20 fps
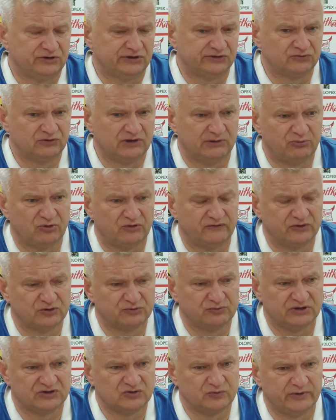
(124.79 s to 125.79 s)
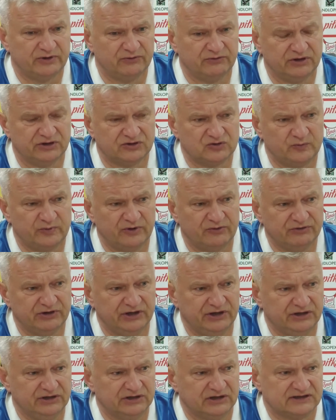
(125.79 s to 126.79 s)
ta druga połowa już była zupełnie,
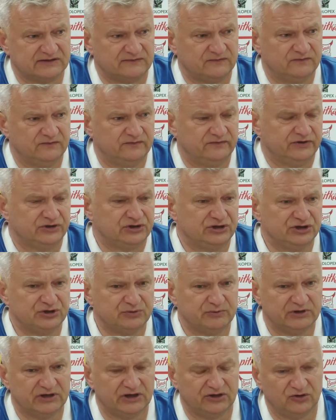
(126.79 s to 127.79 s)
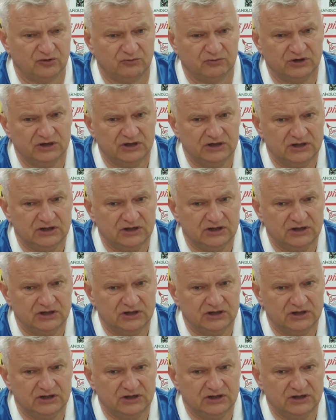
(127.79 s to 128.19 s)
zupełnie inna, wyszliśmy na nią